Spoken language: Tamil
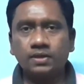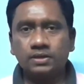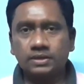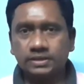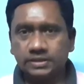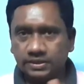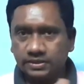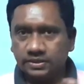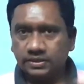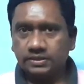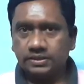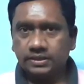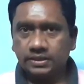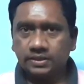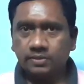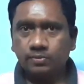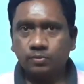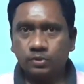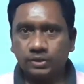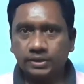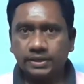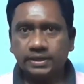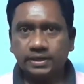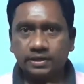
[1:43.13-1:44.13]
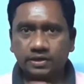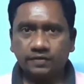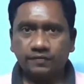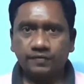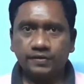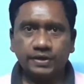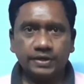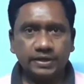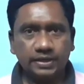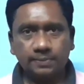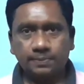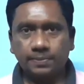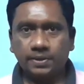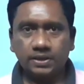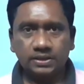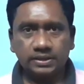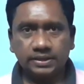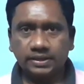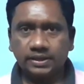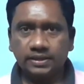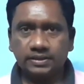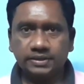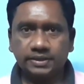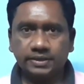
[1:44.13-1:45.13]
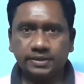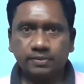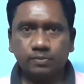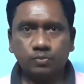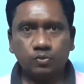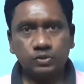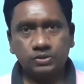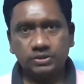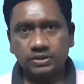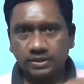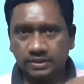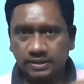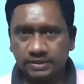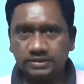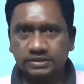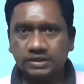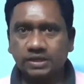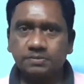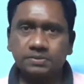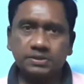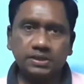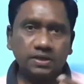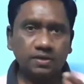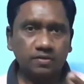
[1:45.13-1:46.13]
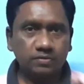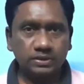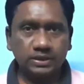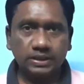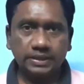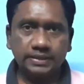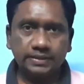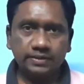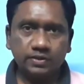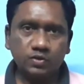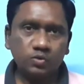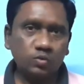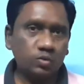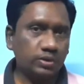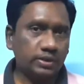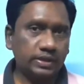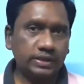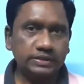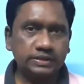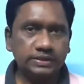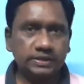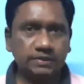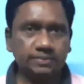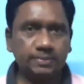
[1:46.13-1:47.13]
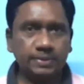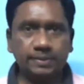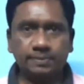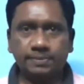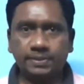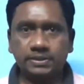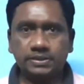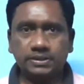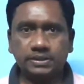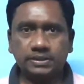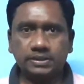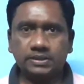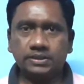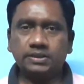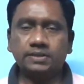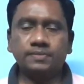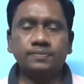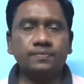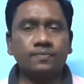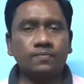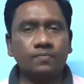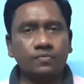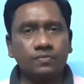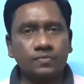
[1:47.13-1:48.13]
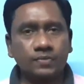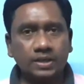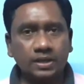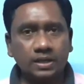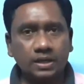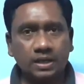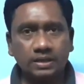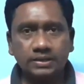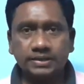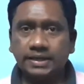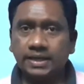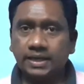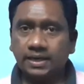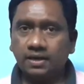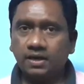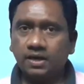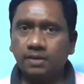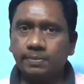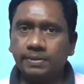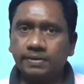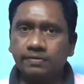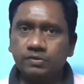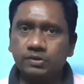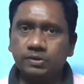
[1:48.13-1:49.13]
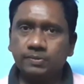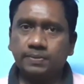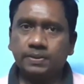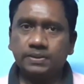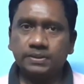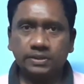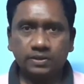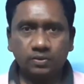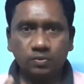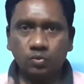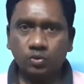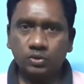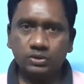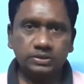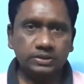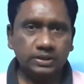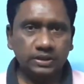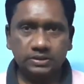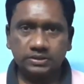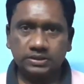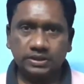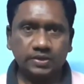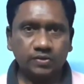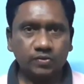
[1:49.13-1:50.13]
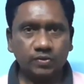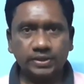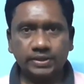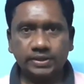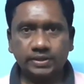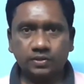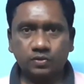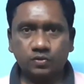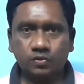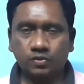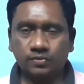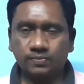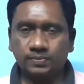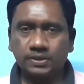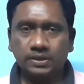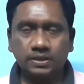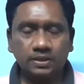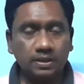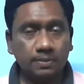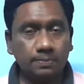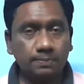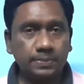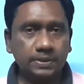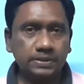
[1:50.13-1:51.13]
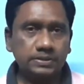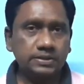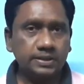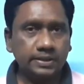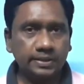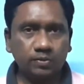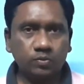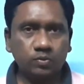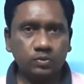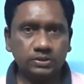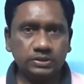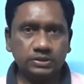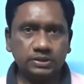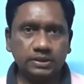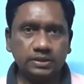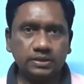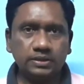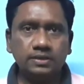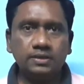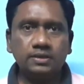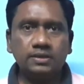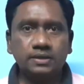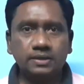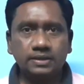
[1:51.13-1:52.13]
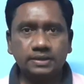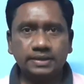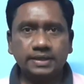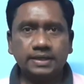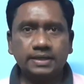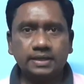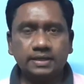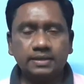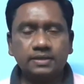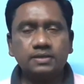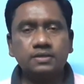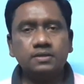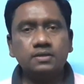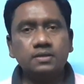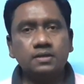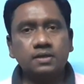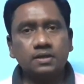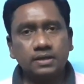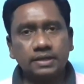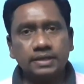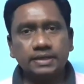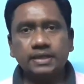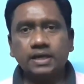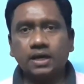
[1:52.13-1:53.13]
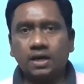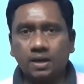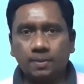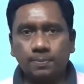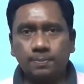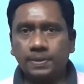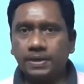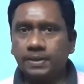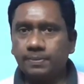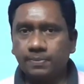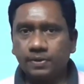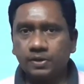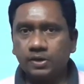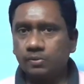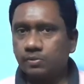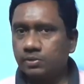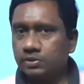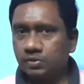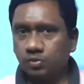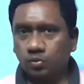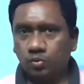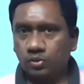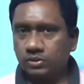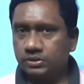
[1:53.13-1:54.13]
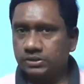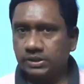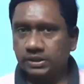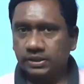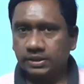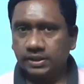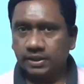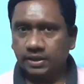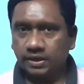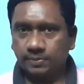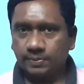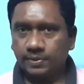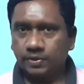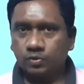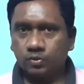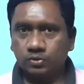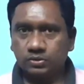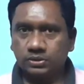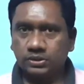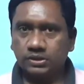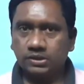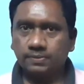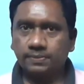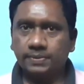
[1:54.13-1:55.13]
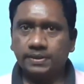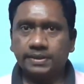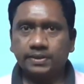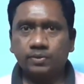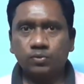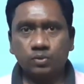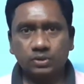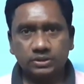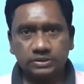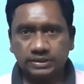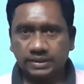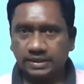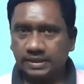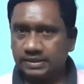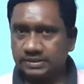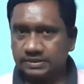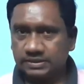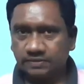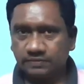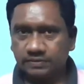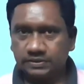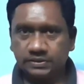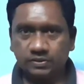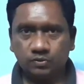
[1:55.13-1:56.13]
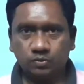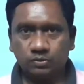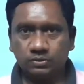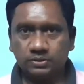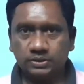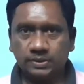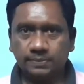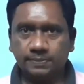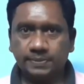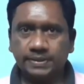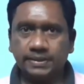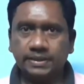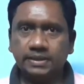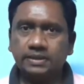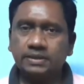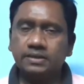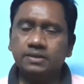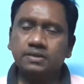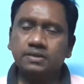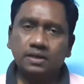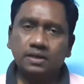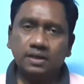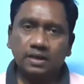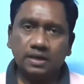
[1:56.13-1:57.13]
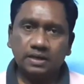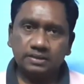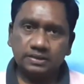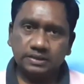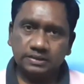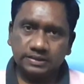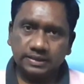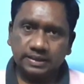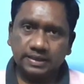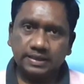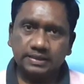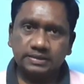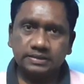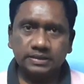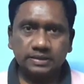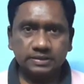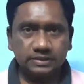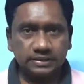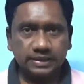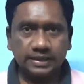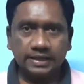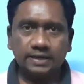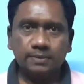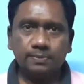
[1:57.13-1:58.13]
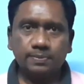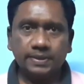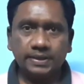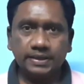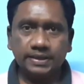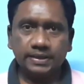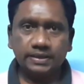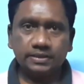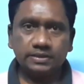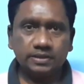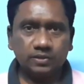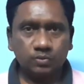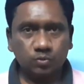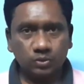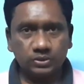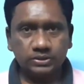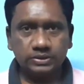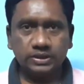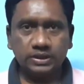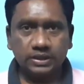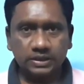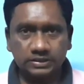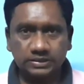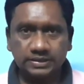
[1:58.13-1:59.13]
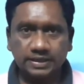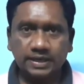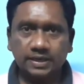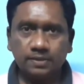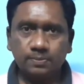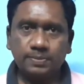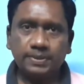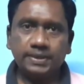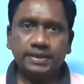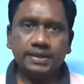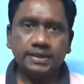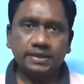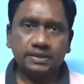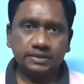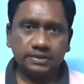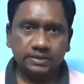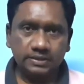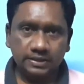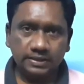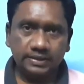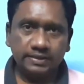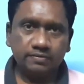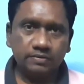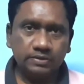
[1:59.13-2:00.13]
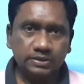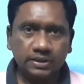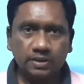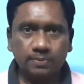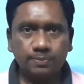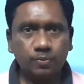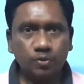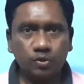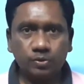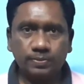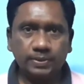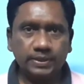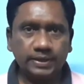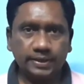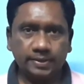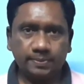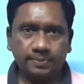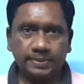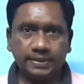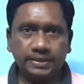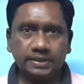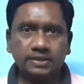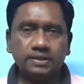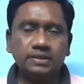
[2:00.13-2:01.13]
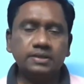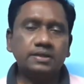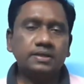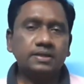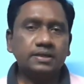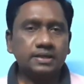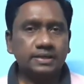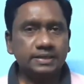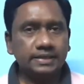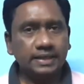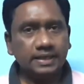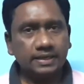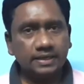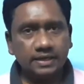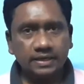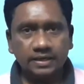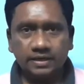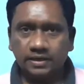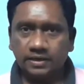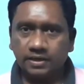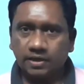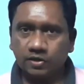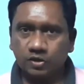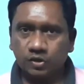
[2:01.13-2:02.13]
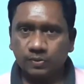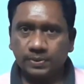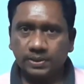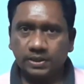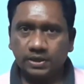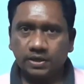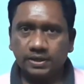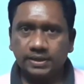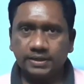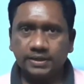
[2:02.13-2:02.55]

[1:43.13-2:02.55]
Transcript: இதுக்கு இதுக்கு முன்னாடி இருக்கிற வீடியோ பார்த்தீங்கன்னா தெரியும் முடிஞ்சால் டிஸ்கிரிப்ஷனில் வந்து லிங்க்கு கொடுக்குறேன் செக் பண்ணி பார்த்துக்குங்க அது எல்லாமே வந்து பார்த்திங்கன்னா ஒரிஜினல் சர்டிஃபிகேட் இருக்கணும் கம்பல்சரி ஒரிஜினல் ஏன்னா நீங்கள் அப்ளை பண்ணும்போது ஒரிஜினல் யாருமே கொடுத்துருக்க மாட்டேங்க உங்கள் ஜெராக்ஸை வச்சு கொடுத்துருப்பீங்க அந்த ஜெராக்ஸை ஸ்கேன் பண்ணி எடுத்து அது ஒரிஜினல் ஸ்கேன் பண்ணி எடுத்து நீங்கள் வந்து அப்லோட் பண்ணியிருப்பீங்க என்னென்ன டாக்குமெண்ட்லாம்